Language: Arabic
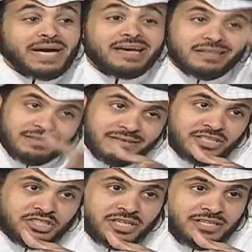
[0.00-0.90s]
بعض
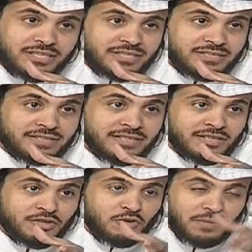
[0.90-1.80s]
الشرعيين
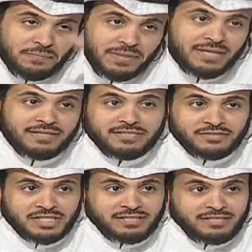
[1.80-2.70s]
وبين بعض
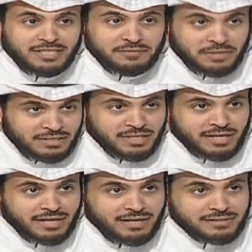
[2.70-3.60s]
النفسيين يمكن
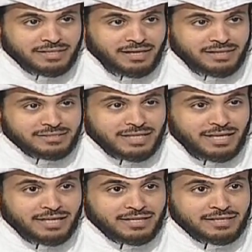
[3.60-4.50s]
تقرأها أنت على نعم.
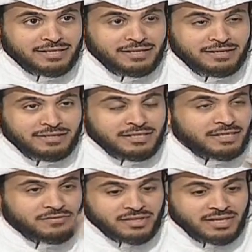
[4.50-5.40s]
الساحة هذه نعم. أنت
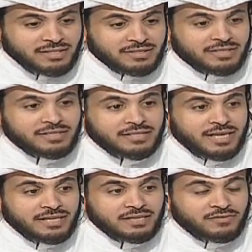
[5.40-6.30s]
كيف قراءتك لهذه